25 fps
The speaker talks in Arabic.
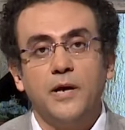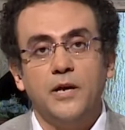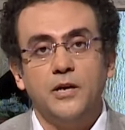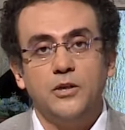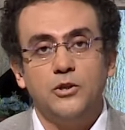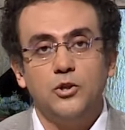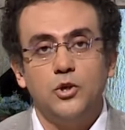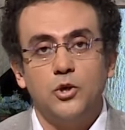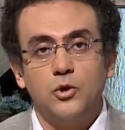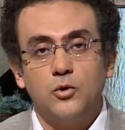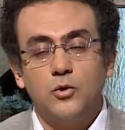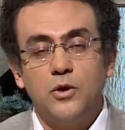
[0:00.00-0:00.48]

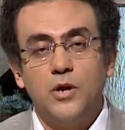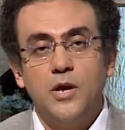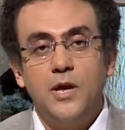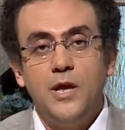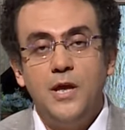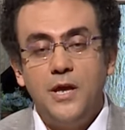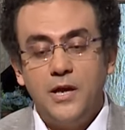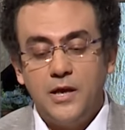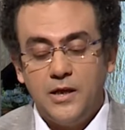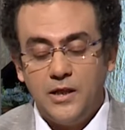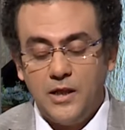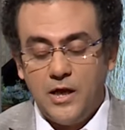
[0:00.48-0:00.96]
هيحضروا
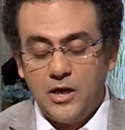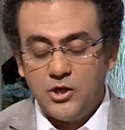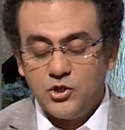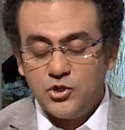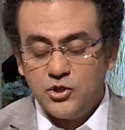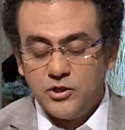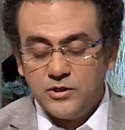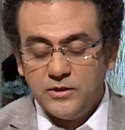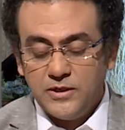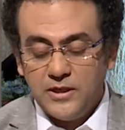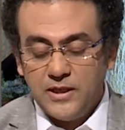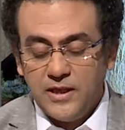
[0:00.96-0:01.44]
ال
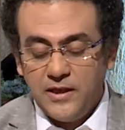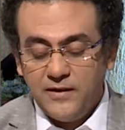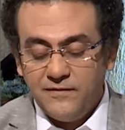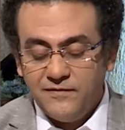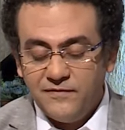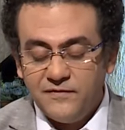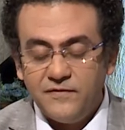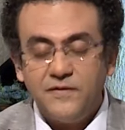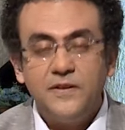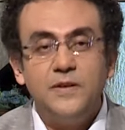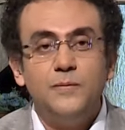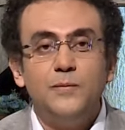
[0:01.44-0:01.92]
10000
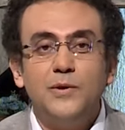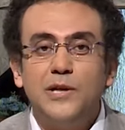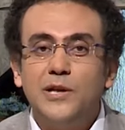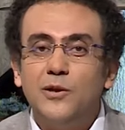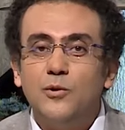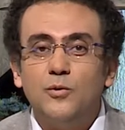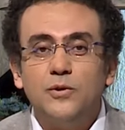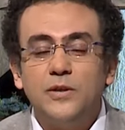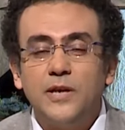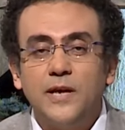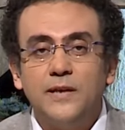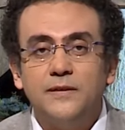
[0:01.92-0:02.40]
في
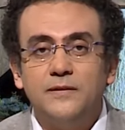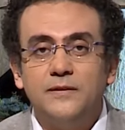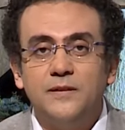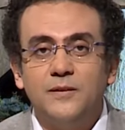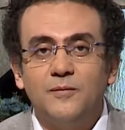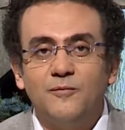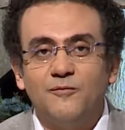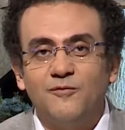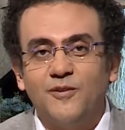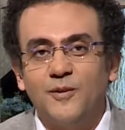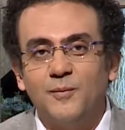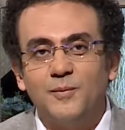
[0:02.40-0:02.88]
مليون
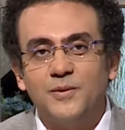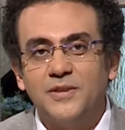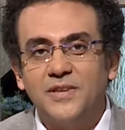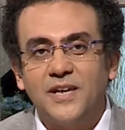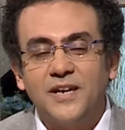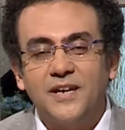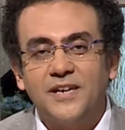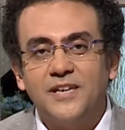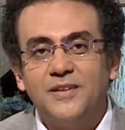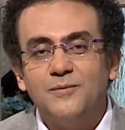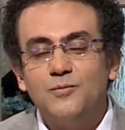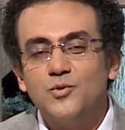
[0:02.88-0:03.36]
قدم
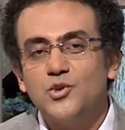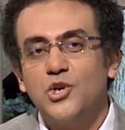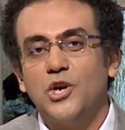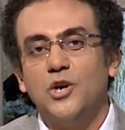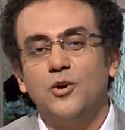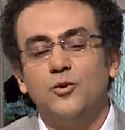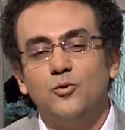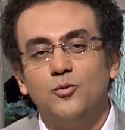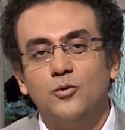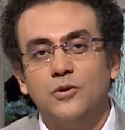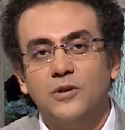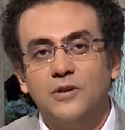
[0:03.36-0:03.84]
فبالتاكيد مش
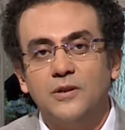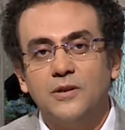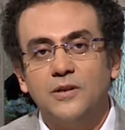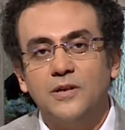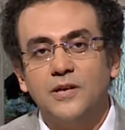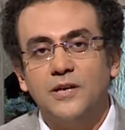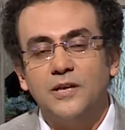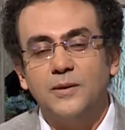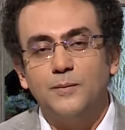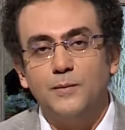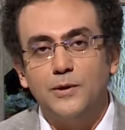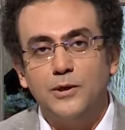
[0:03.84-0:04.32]
هياخدوا
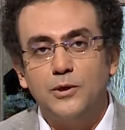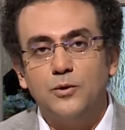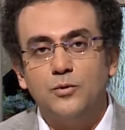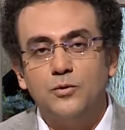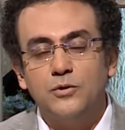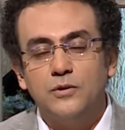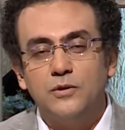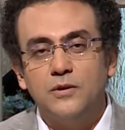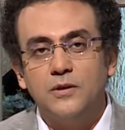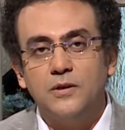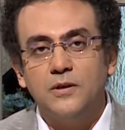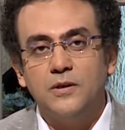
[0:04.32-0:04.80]

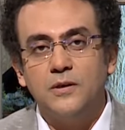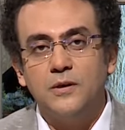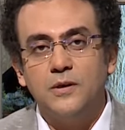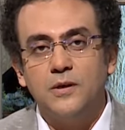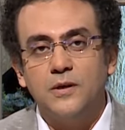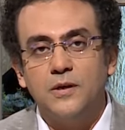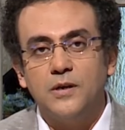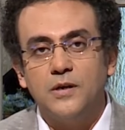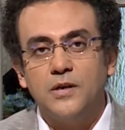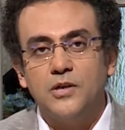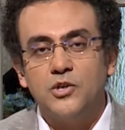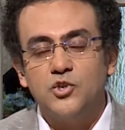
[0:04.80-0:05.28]
المليون
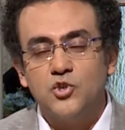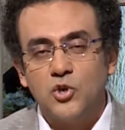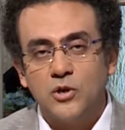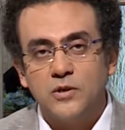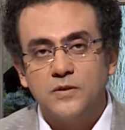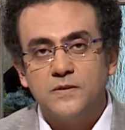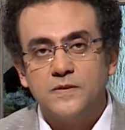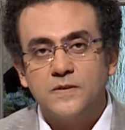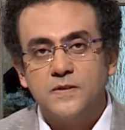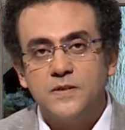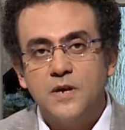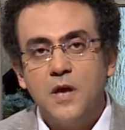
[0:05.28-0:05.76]
آه،
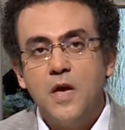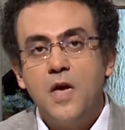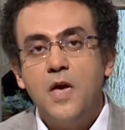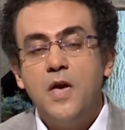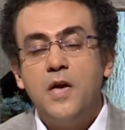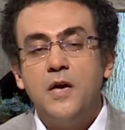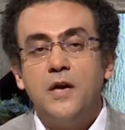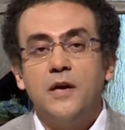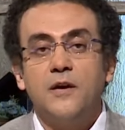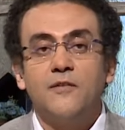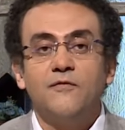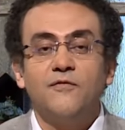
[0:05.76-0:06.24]
شخص
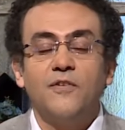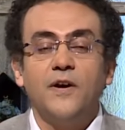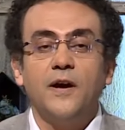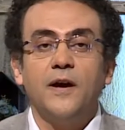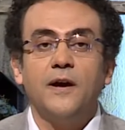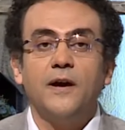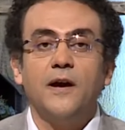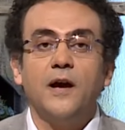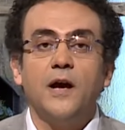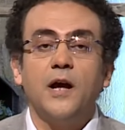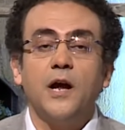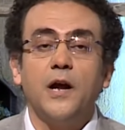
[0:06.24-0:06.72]

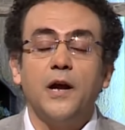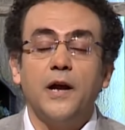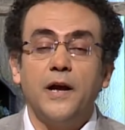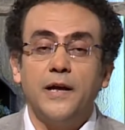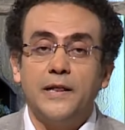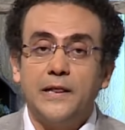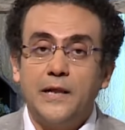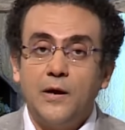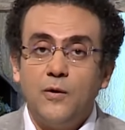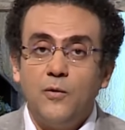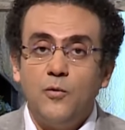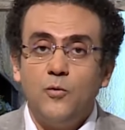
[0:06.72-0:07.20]

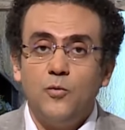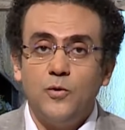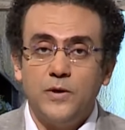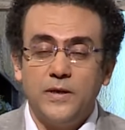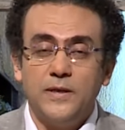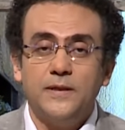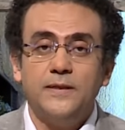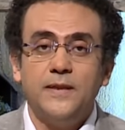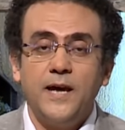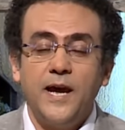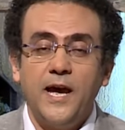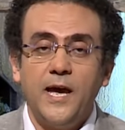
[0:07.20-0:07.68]
فلو
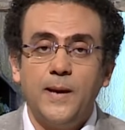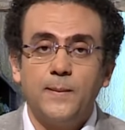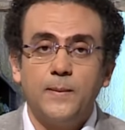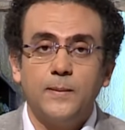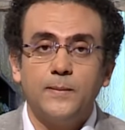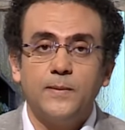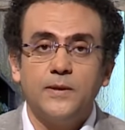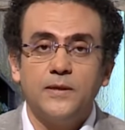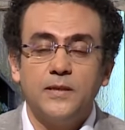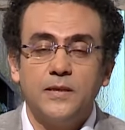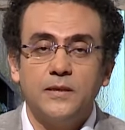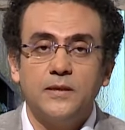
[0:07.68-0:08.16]
انت
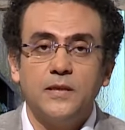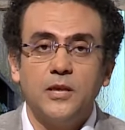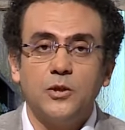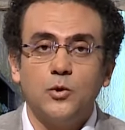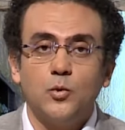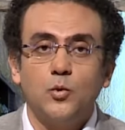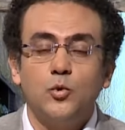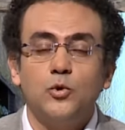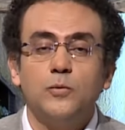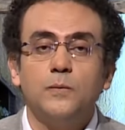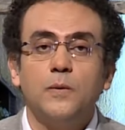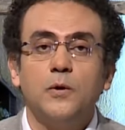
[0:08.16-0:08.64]
حابب ان انت
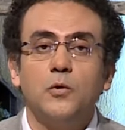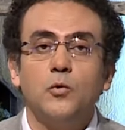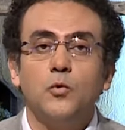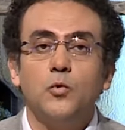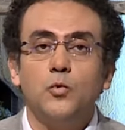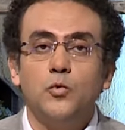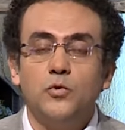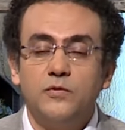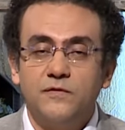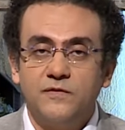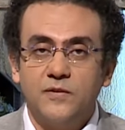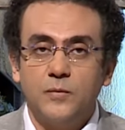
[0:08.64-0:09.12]
تكون
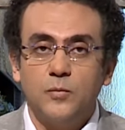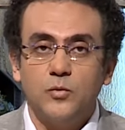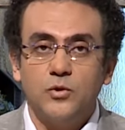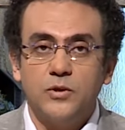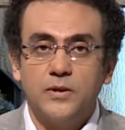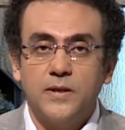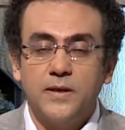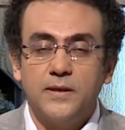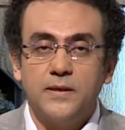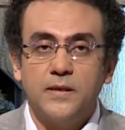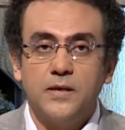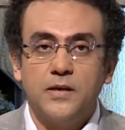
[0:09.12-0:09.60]
موجود في
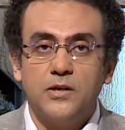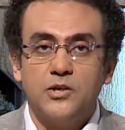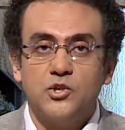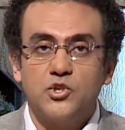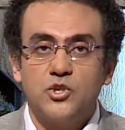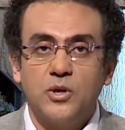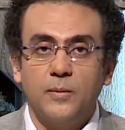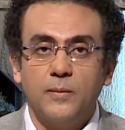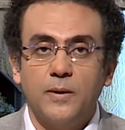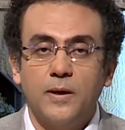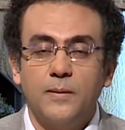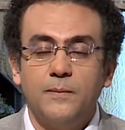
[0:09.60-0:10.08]
منتدى
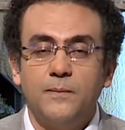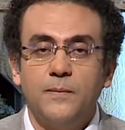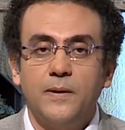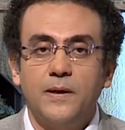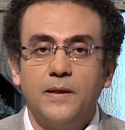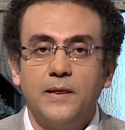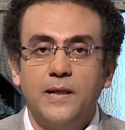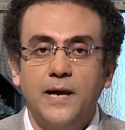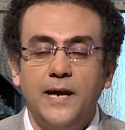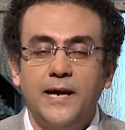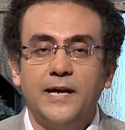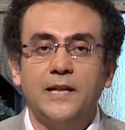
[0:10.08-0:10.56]
شباب
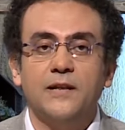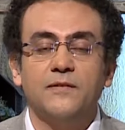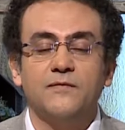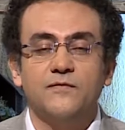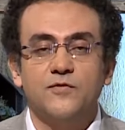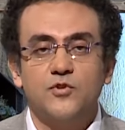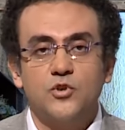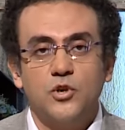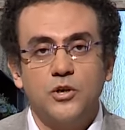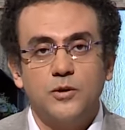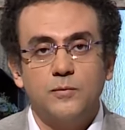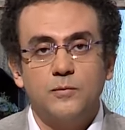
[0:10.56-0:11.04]
العالم
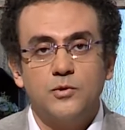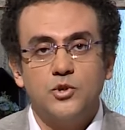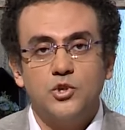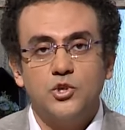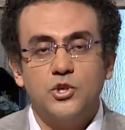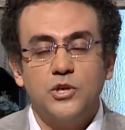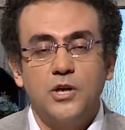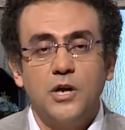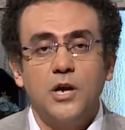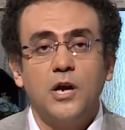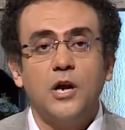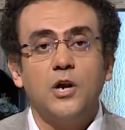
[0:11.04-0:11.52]
في شرم
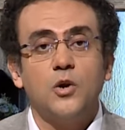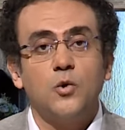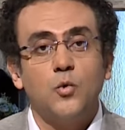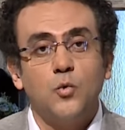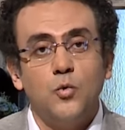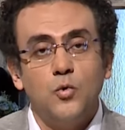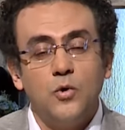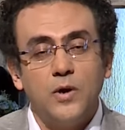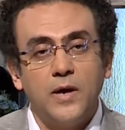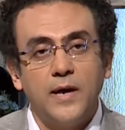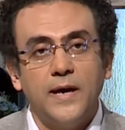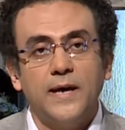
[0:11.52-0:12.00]
الشيخ
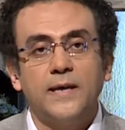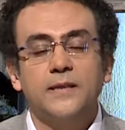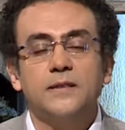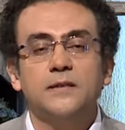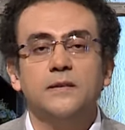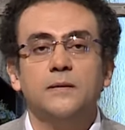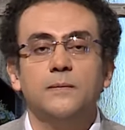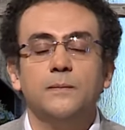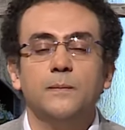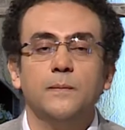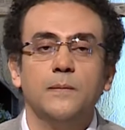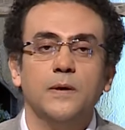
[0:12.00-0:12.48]
ارجوك
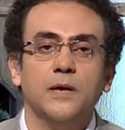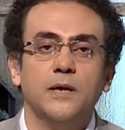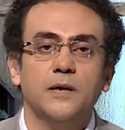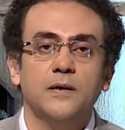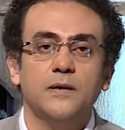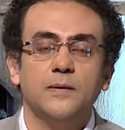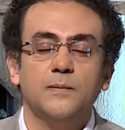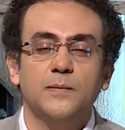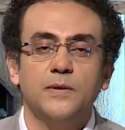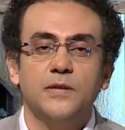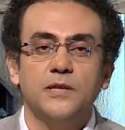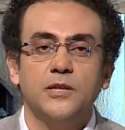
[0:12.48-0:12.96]
قدم
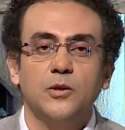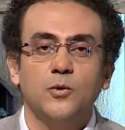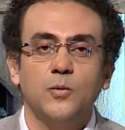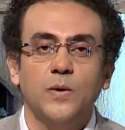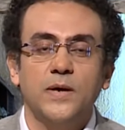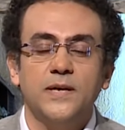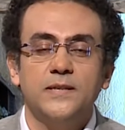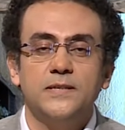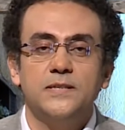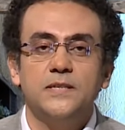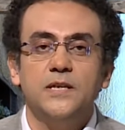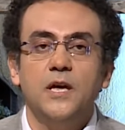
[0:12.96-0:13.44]
من
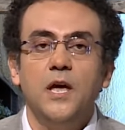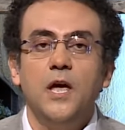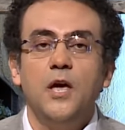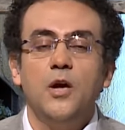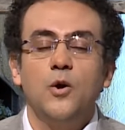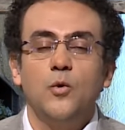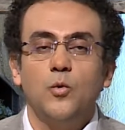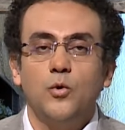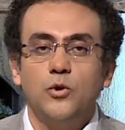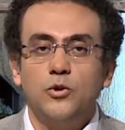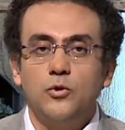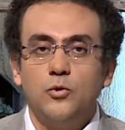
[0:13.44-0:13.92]
دلوقتي
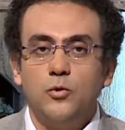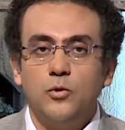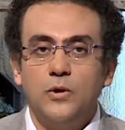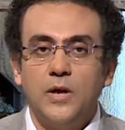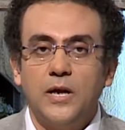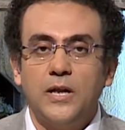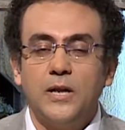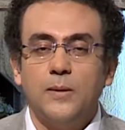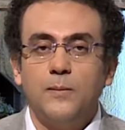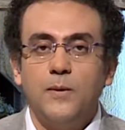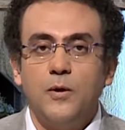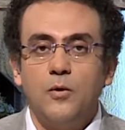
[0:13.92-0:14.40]
وادخل
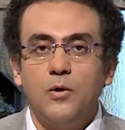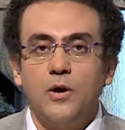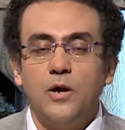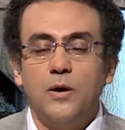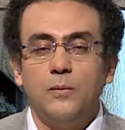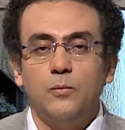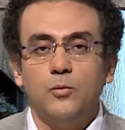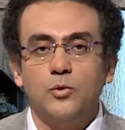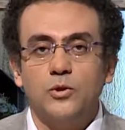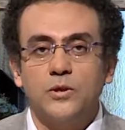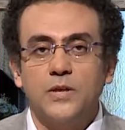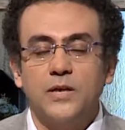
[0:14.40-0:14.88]
على
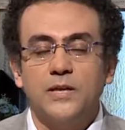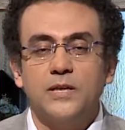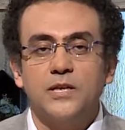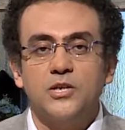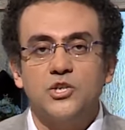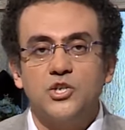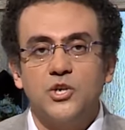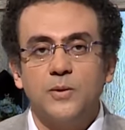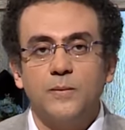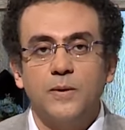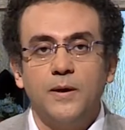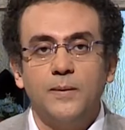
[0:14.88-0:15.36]
موقع
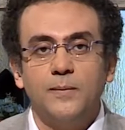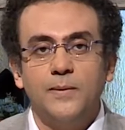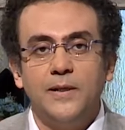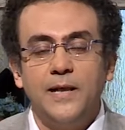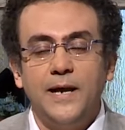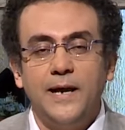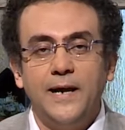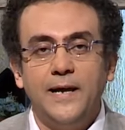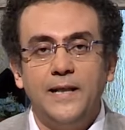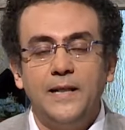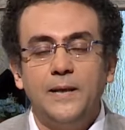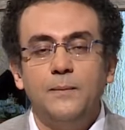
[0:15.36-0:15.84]
منتدى شباب
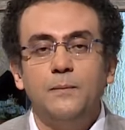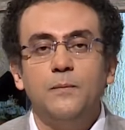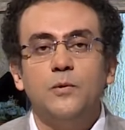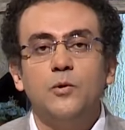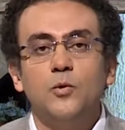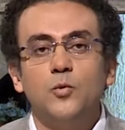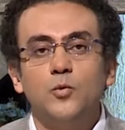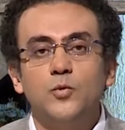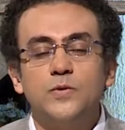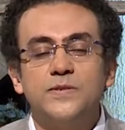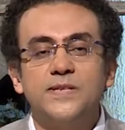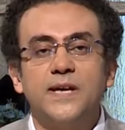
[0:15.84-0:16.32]
العالم
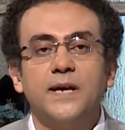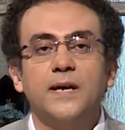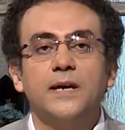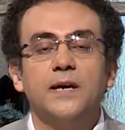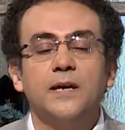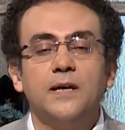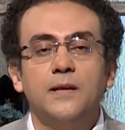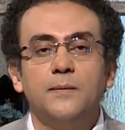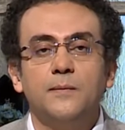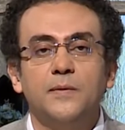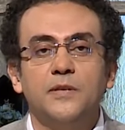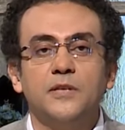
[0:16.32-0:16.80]

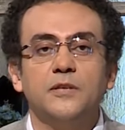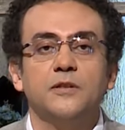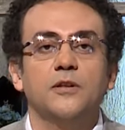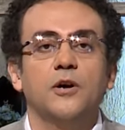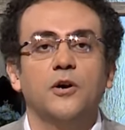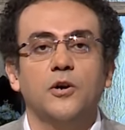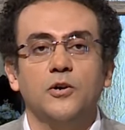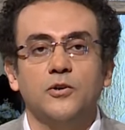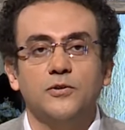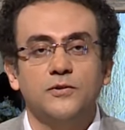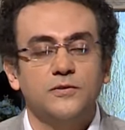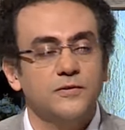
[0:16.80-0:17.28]
وسجل من
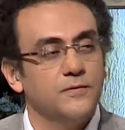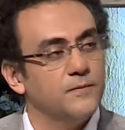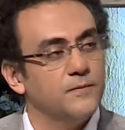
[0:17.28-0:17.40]
النهارده